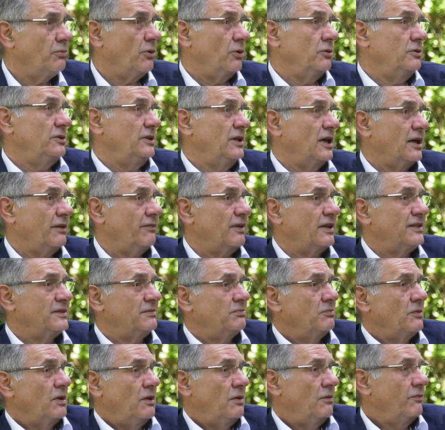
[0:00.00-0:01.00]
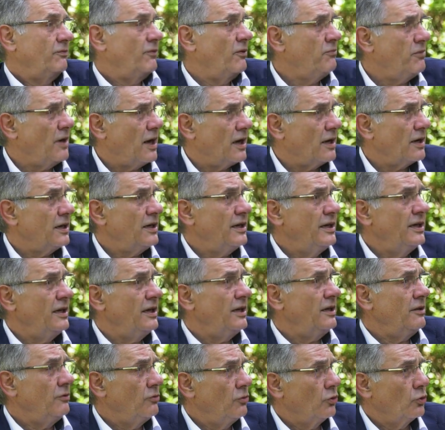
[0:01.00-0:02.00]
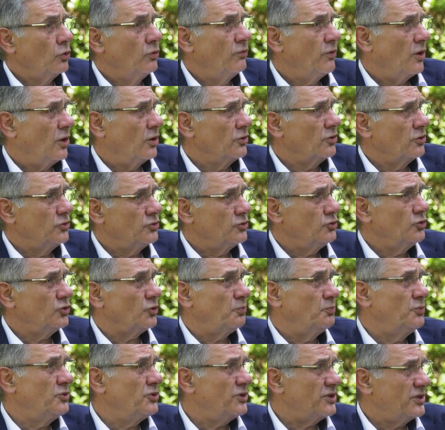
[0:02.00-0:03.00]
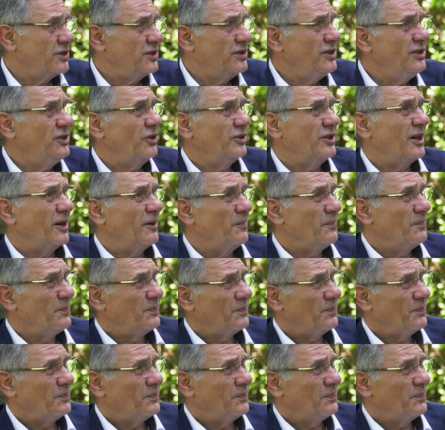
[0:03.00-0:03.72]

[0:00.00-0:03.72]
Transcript: on y arrivera, il faut voir. Et de revendre le surplus s'il y en a.